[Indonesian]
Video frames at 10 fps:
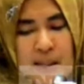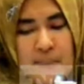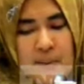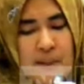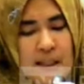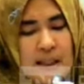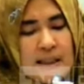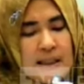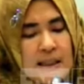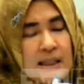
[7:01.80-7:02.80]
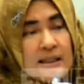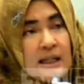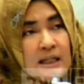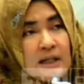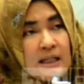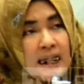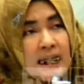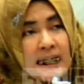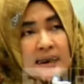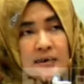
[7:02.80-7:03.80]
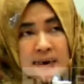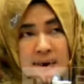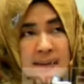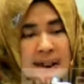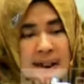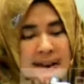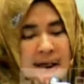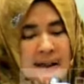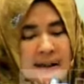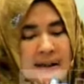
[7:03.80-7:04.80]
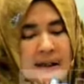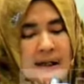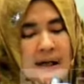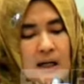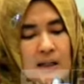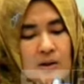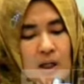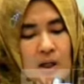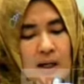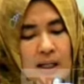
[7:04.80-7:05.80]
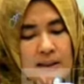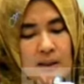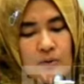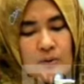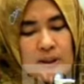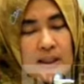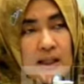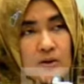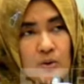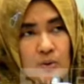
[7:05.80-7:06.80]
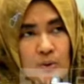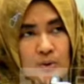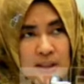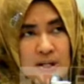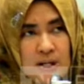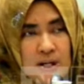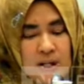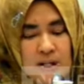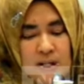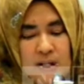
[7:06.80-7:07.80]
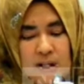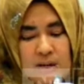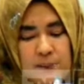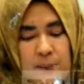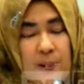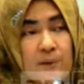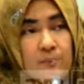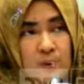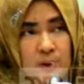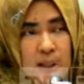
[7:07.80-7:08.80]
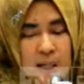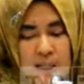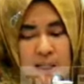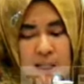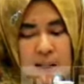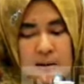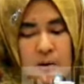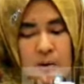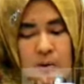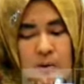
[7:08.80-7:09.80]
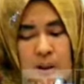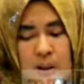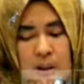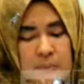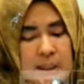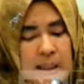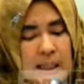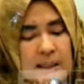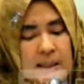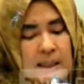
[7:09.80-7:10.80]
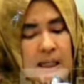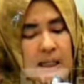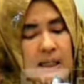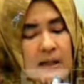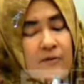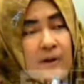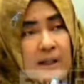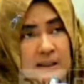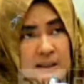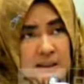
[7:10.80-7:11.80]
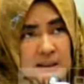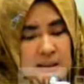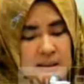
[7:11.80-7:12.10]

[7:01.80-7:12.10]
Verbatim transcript: pada perbaikan kinerja keuangan utama karya. Atau kalau hanya untuk sekedar turunnya beban bunga atau meningkatnya leverage.